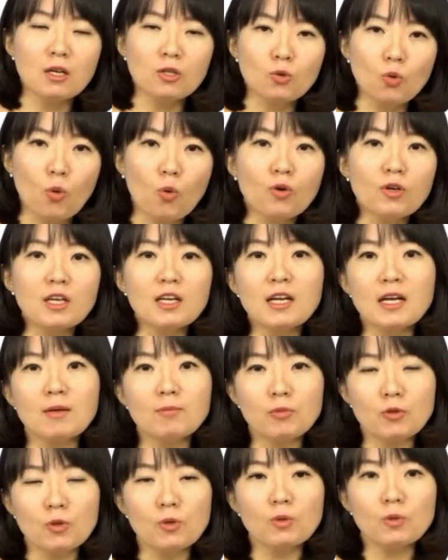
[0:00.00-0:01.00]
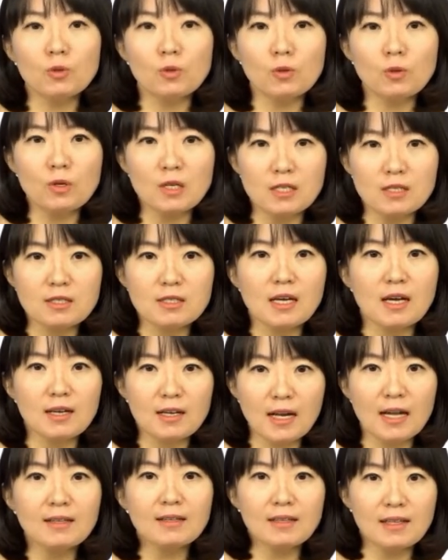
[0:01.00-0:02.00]
동일한 표현으로
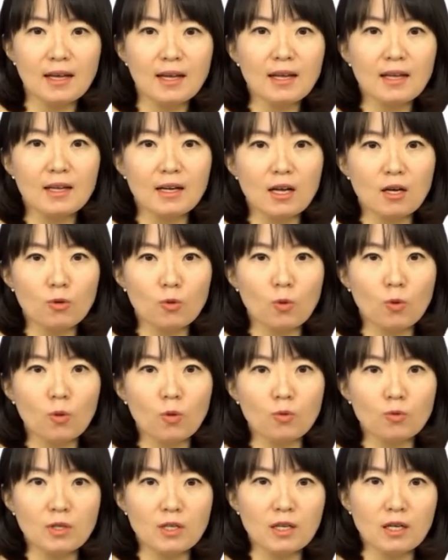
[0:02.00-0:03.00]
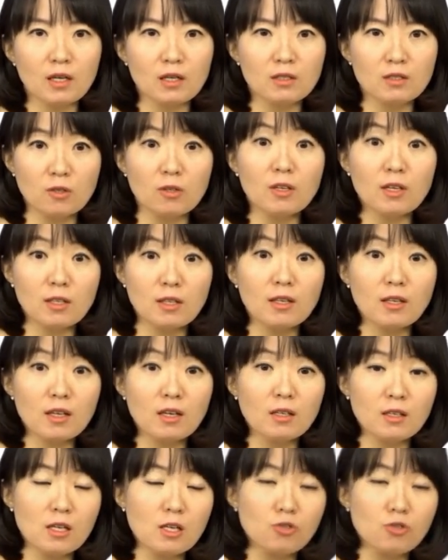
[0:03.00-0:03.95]
인사를 한다라고 우리가 그렇게 생각을